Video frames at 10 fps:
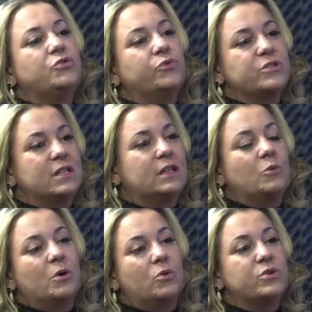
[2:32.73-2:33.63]
você ter
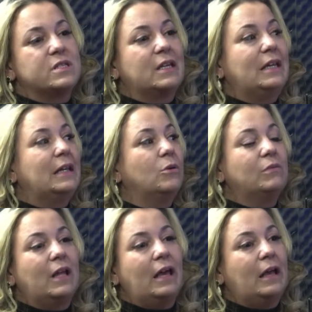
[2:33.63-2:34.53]
uma coisa que não
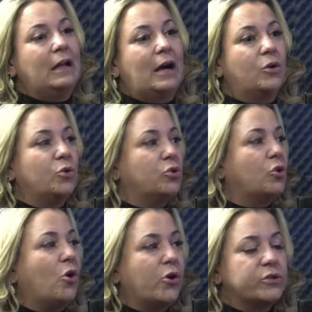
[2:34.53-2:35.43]
tem
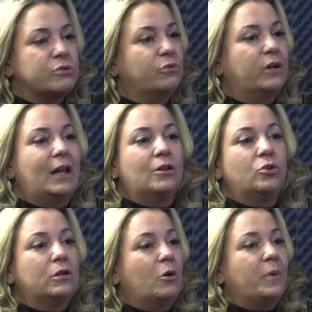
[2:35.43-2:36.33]
agrotóxico, que ela é
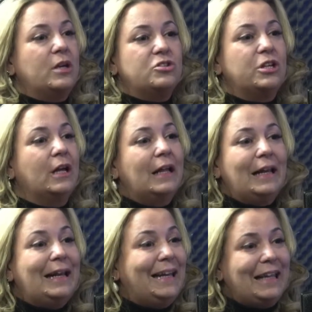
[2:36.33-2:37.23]
totalmente
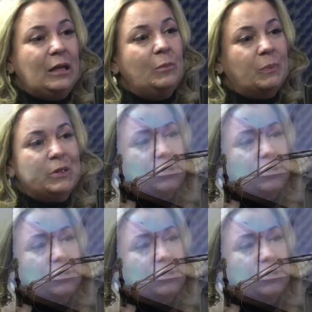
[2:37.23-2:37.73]
limpa